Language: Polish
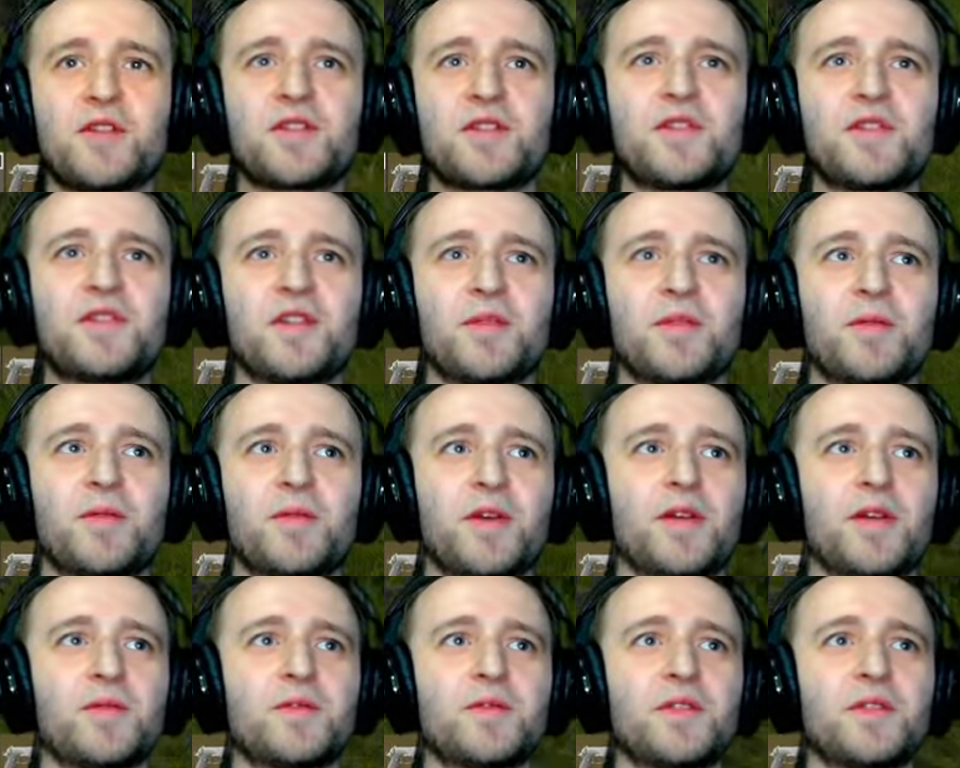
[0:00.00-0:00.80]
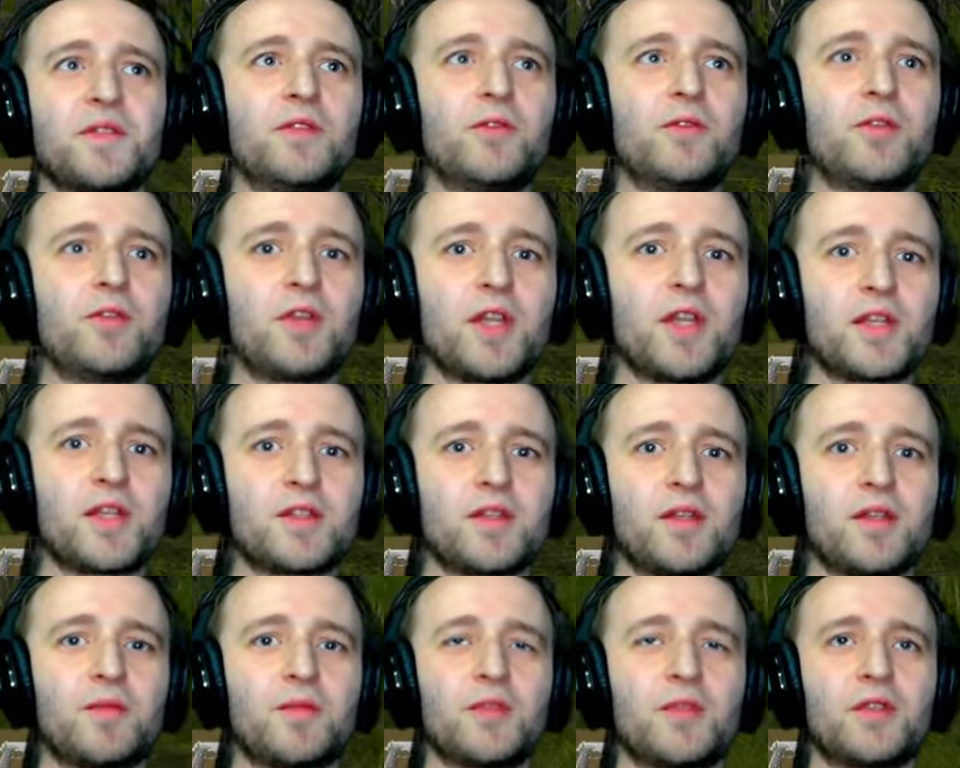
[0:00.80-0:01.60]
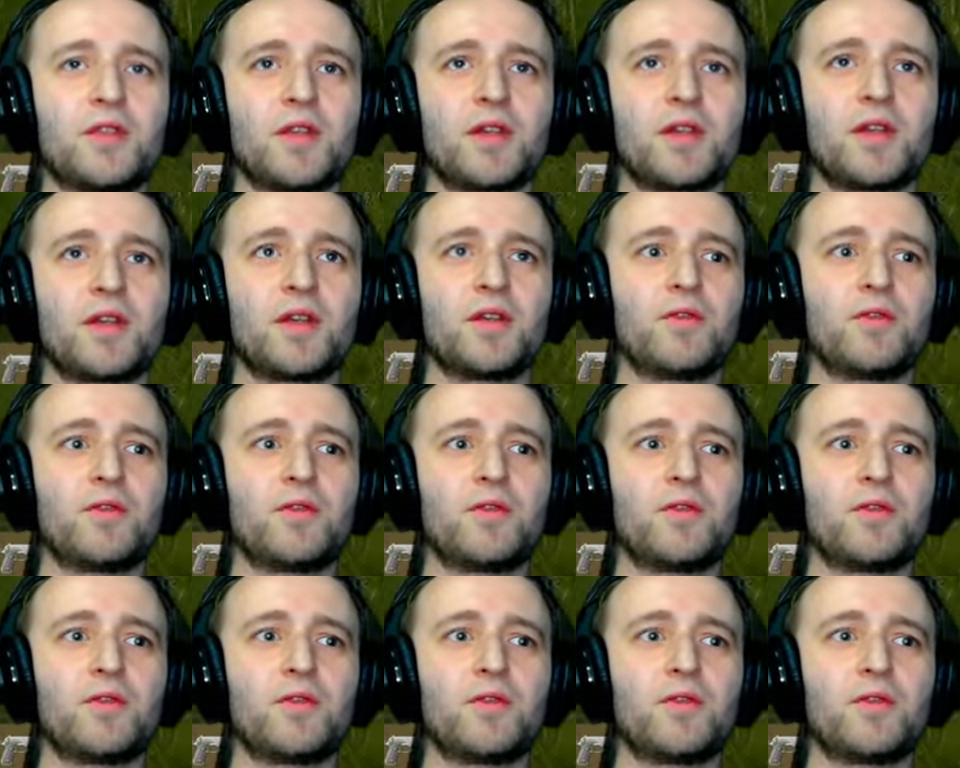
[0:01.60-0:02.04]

ma życie, powiem ci. Dwóch leży zabitych.